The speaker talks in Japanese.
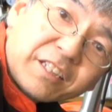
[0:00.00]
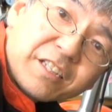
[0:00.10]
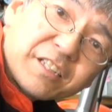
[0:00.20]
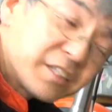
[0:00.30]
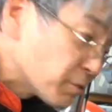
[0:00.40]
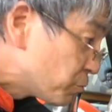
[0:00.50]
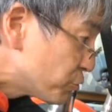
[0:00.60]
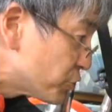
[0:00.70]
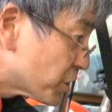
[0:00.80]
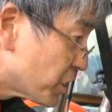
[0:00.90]
さんで購
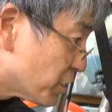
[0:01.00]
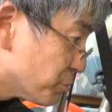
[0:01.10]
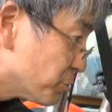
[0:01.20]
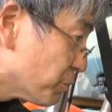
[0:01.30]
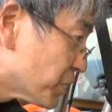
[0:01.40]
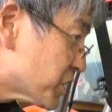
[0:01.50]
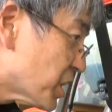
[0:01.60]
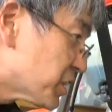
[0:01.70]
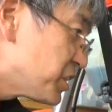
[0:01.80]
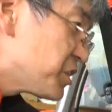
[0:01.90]
入したペアルビー私は
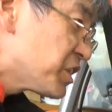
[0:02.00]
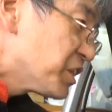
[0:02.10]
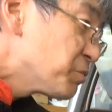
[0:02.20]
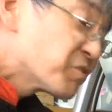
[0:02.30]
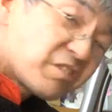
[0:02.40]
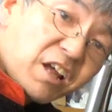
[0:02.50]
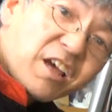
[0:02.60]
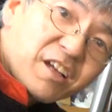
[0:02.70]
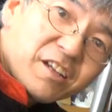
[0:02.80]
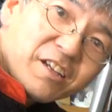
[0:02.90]
勝手にいじって大丈夫ですかね
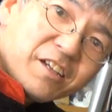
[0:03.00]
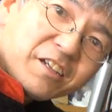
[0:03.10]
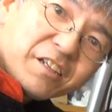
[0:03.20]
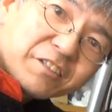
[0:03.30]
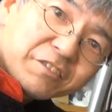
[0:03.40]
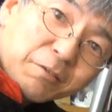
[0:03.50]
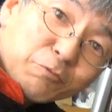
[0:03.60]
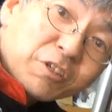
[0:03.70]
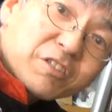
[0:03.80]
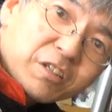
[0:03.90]
レーム来
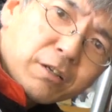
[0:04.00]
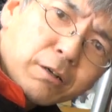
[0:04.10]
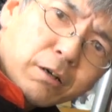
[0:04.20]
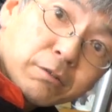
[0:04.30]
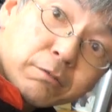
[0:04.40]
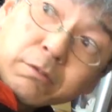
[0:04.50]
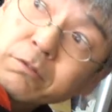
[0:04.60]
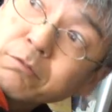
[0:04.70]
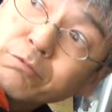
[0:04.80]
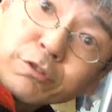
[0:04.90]
ないですかね
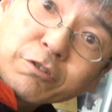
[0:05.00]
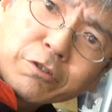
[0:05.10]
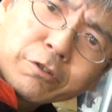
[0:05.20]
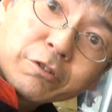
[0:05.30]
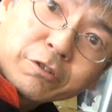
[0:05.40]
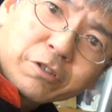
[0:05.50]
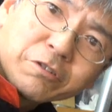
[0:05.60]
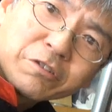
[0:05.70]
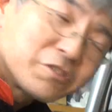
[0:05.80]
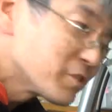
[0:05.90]
ふざけやがって
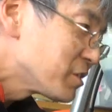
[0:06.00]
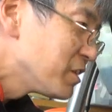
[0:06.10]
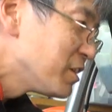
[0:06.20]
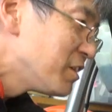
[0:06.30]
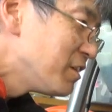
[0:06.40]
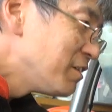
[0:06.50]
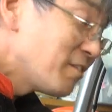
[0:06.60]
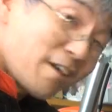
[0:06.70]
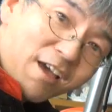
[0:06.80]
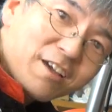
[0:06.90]
よって
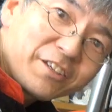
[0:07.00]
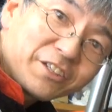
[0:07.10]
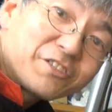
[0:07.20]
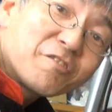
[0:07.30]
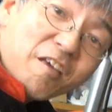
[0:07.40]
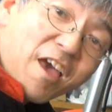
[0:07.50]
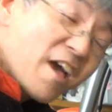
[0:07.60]
嫌ですよね